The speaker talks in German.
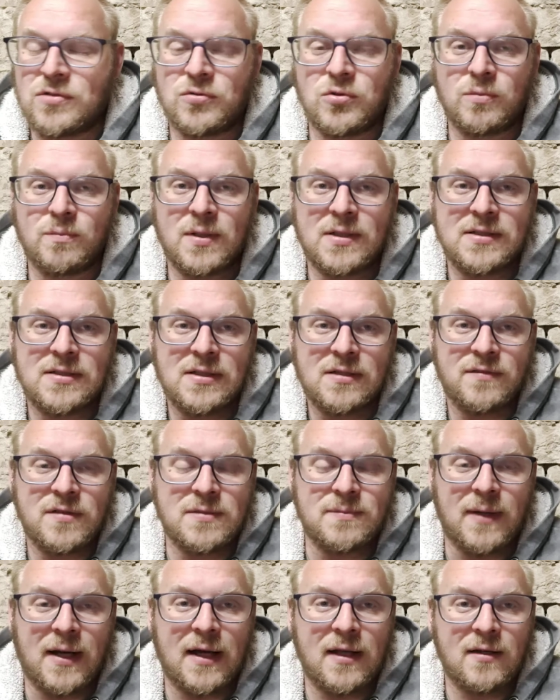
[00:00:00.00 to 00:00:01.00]
Stiftung passiert,
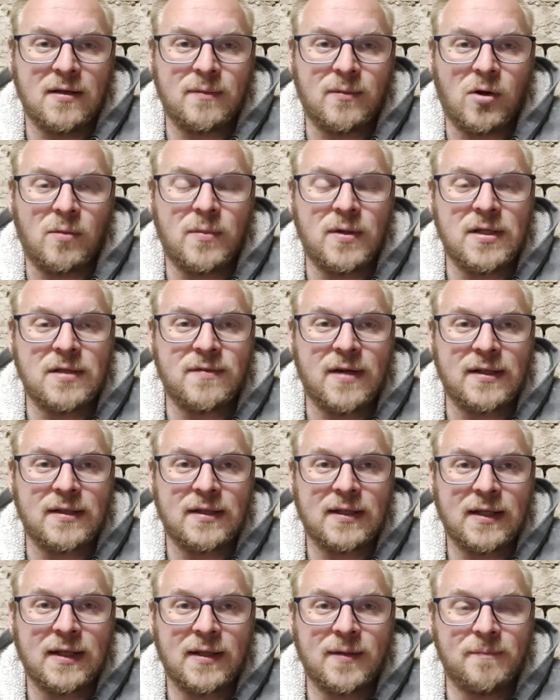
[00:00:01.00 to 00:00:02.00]
wissen wir alle, brauchen wir nicht
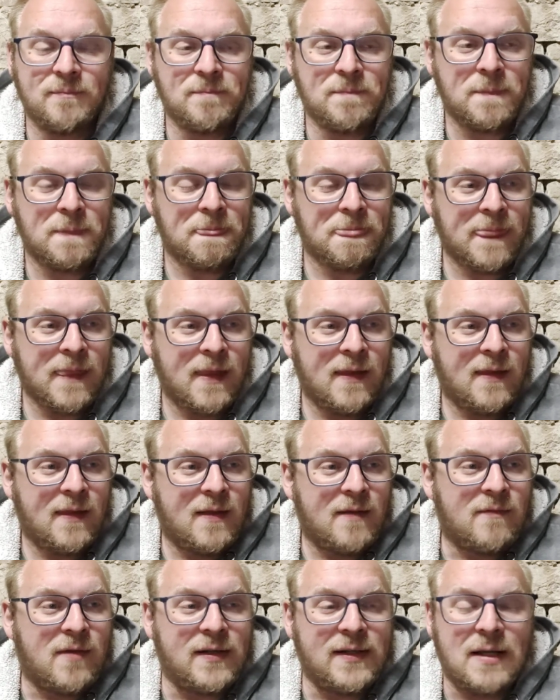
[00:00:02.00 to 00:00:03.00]
weiterreden.
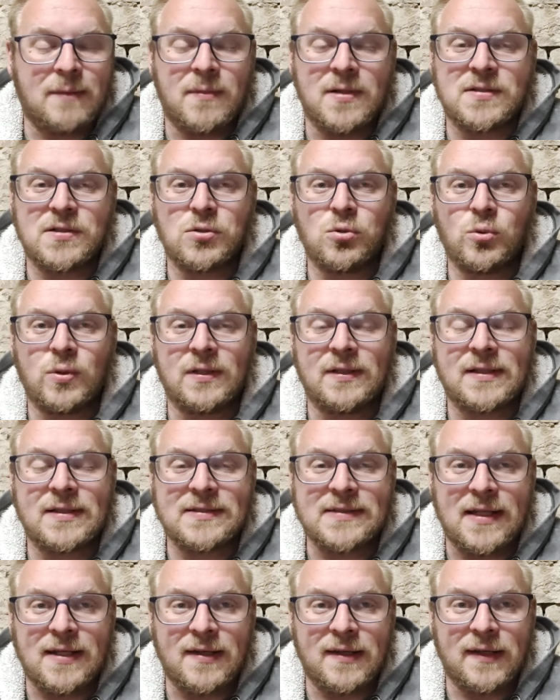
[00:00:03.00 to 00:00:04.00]
Waren damals genug
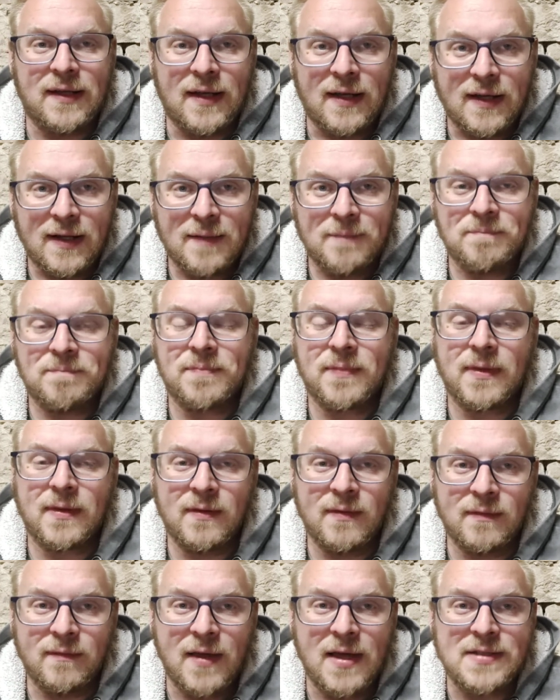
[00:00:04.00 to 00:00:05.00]
Interessenten da?
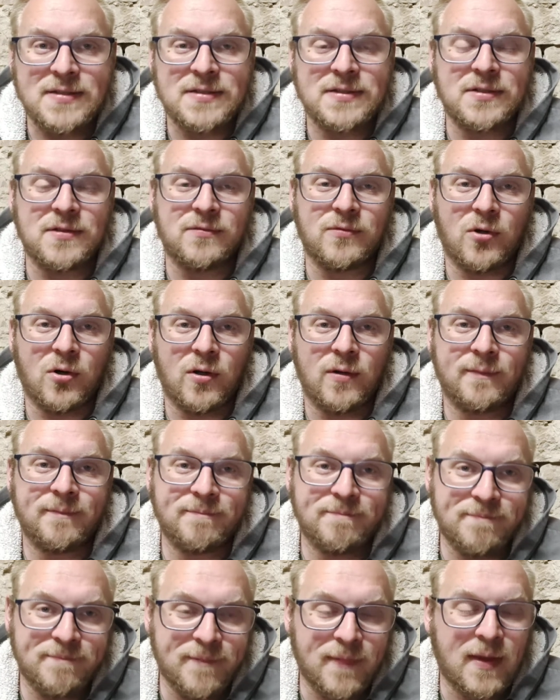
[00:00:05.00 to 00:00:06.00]
Wer ist es
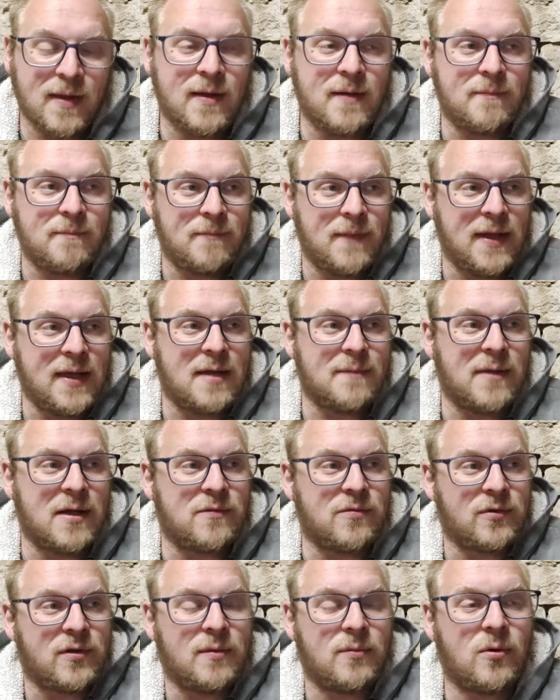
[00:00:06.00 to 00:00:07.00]
geworden?
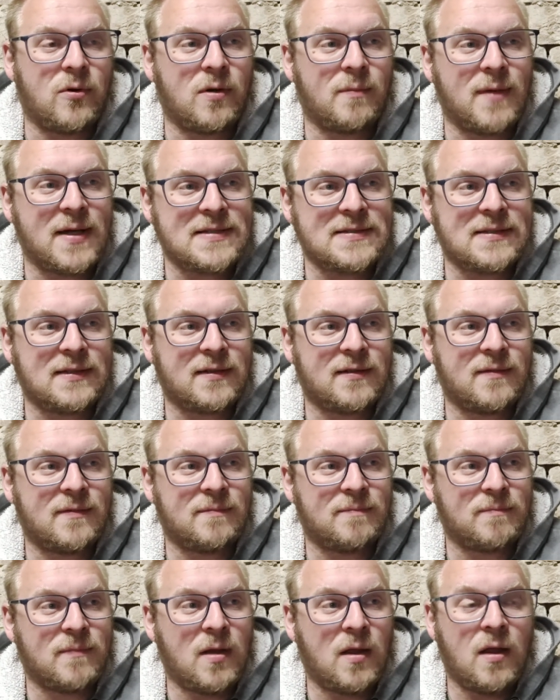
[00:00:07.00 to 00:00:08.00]
Ehemann von der
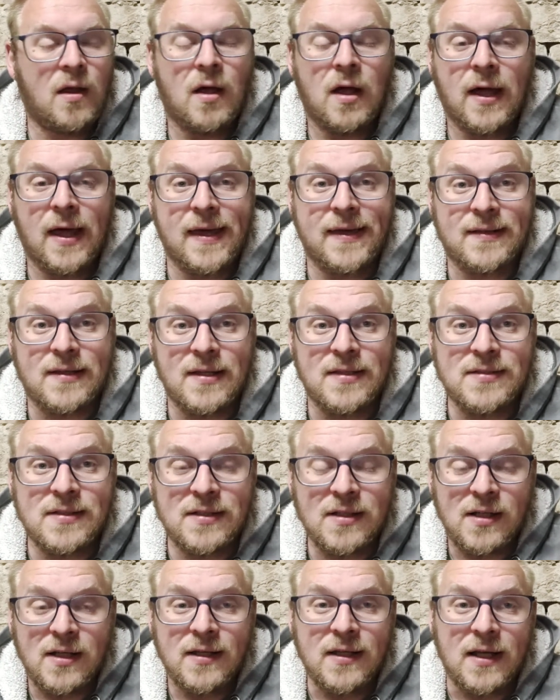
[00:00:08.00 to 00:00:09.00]
Bürgermeisterin. Rechtlich
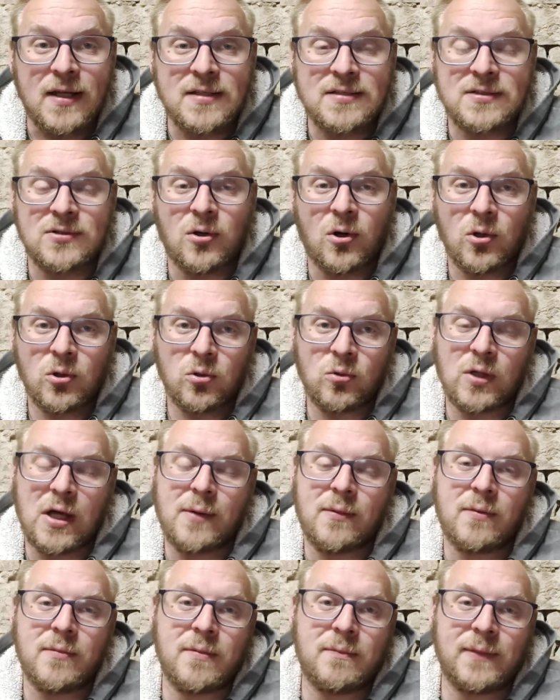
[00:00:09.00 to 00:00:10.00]
sicherlich alles in Ordnung,
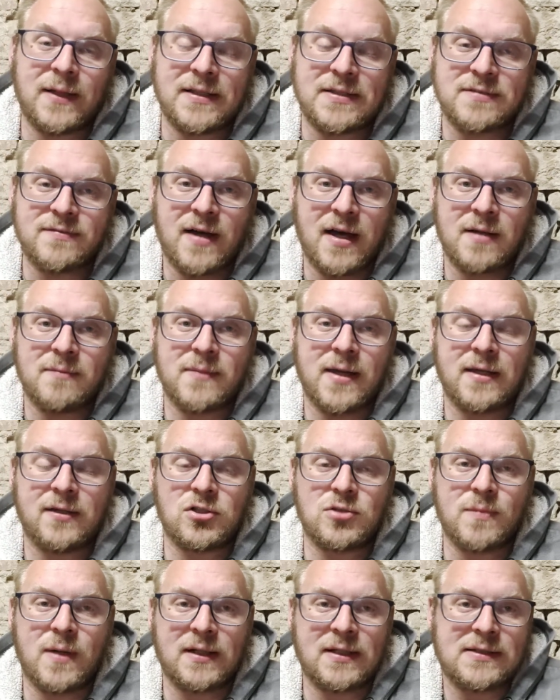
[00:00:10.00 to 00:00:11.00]
aber mit einem ganz faden
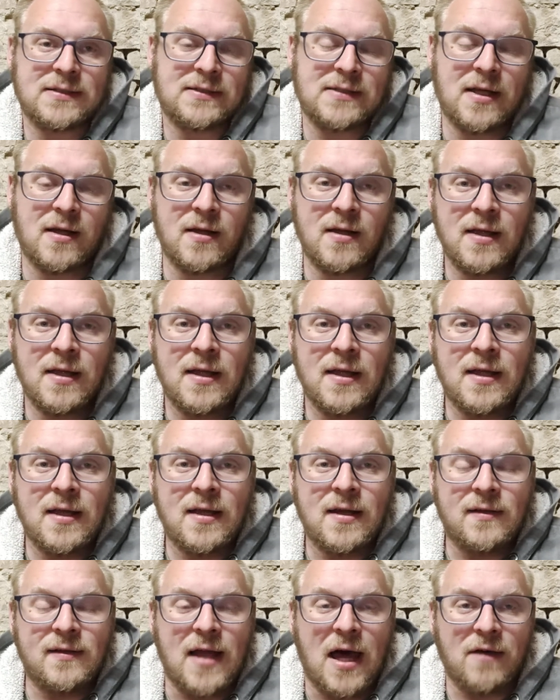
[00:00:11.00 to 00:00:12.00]
Beigeschmack. Das ist ja
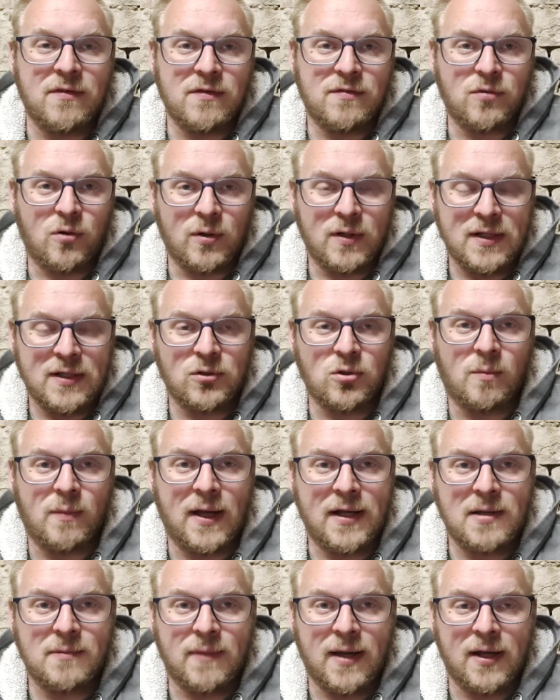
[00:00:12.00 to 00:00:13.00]
nach wie vor nicht nur
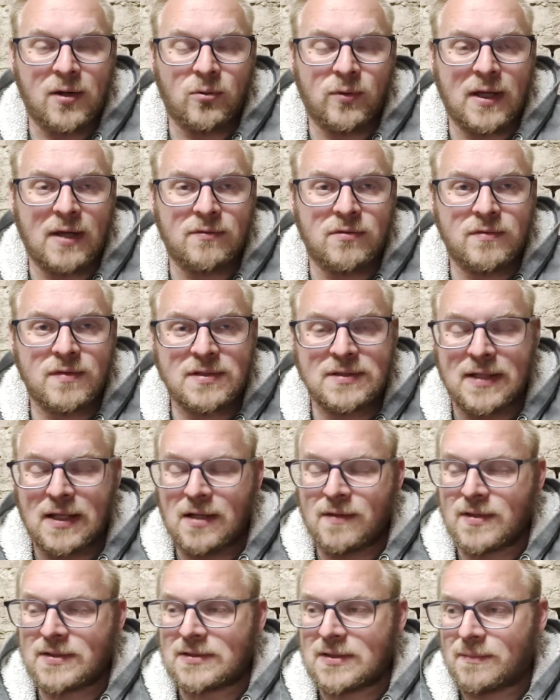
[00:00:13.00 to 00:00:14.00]
meine Meinung. Ja, wir wissen
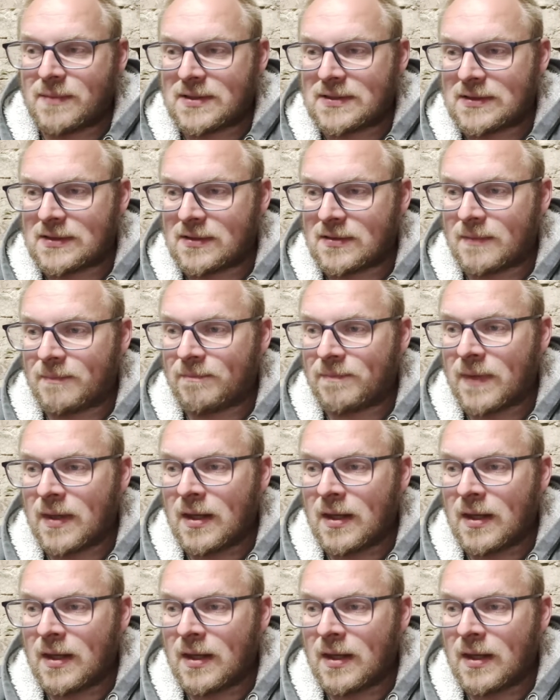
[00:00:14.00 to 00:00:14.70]
alle, was da passiert.